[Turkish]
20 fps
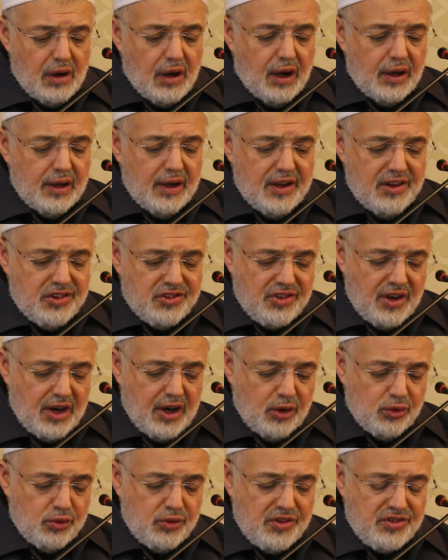
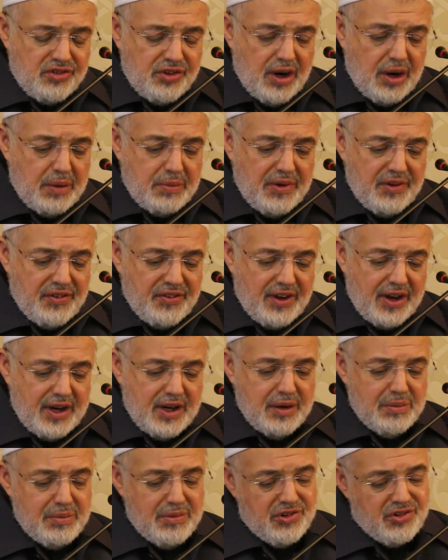Aleyhisselatü Vesselam
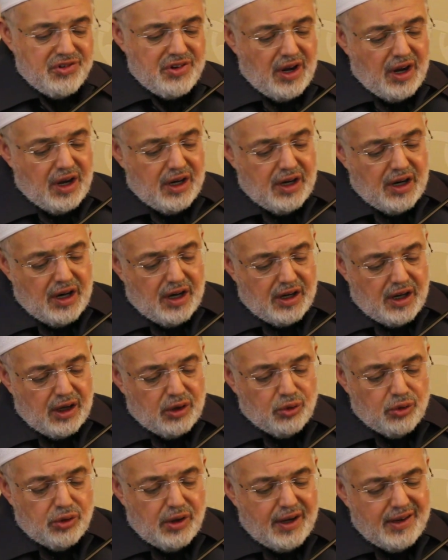Efendimiz'le
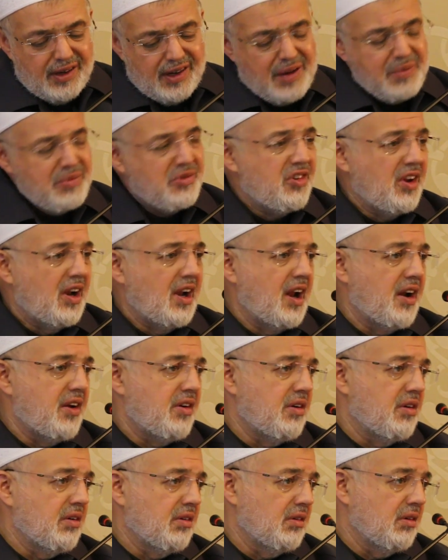alakalı olan kimseler.
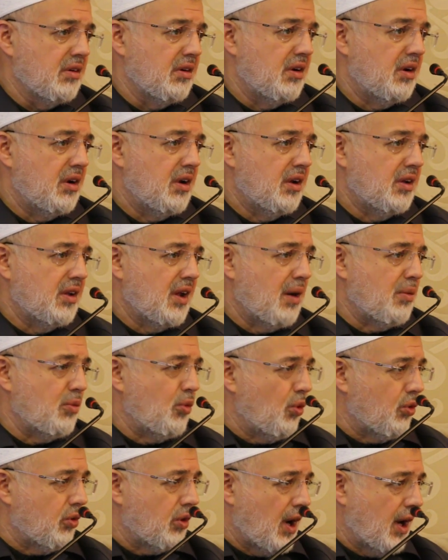Tabi
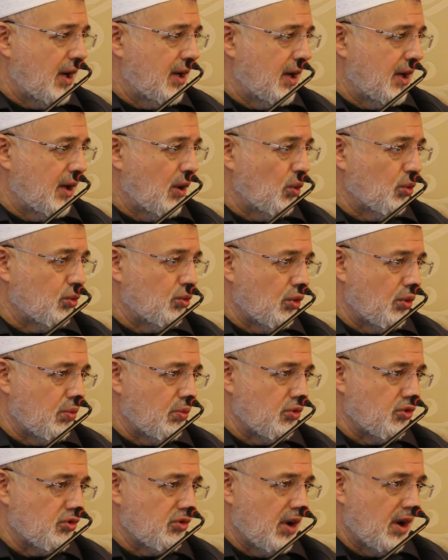o rahlede
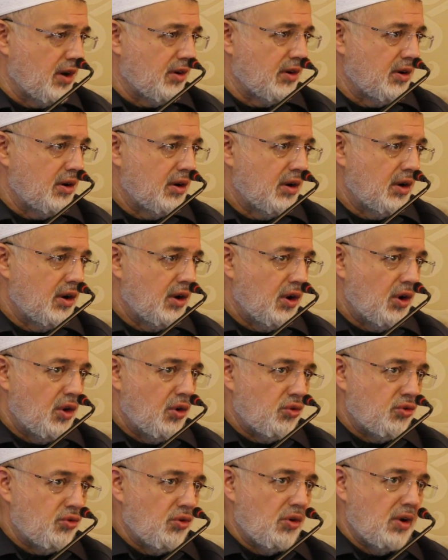oturmuşlar.
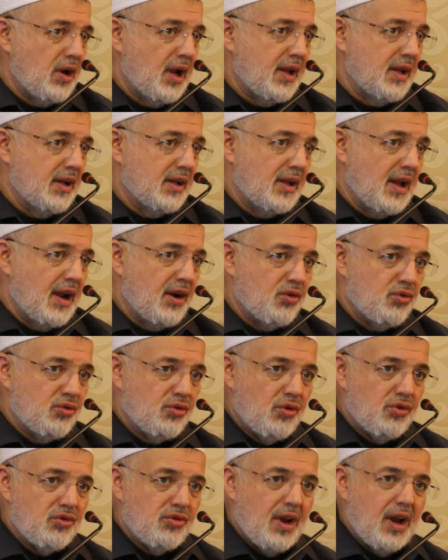Söyledikleri
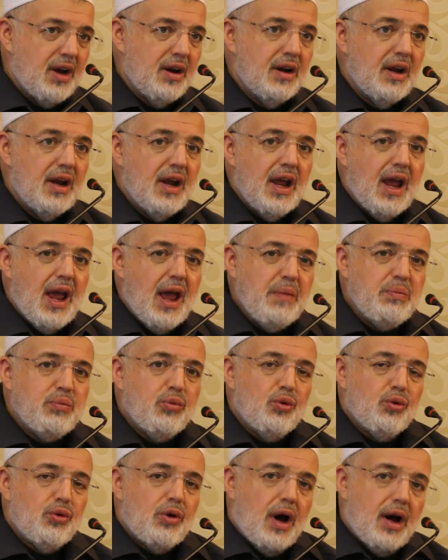sözler hep
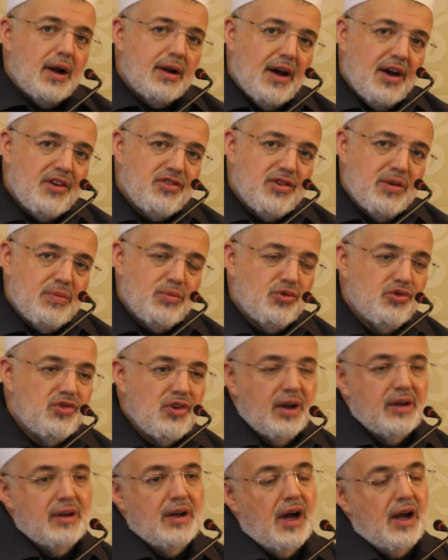Kur'an-ı
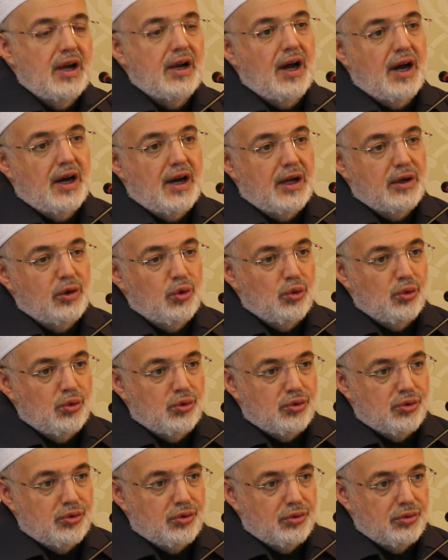Azimuşşanla alakalı
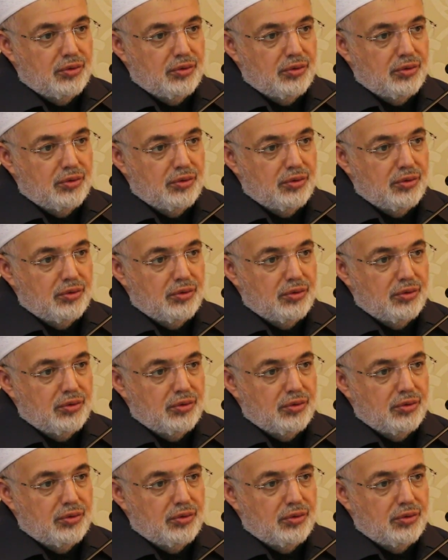olur.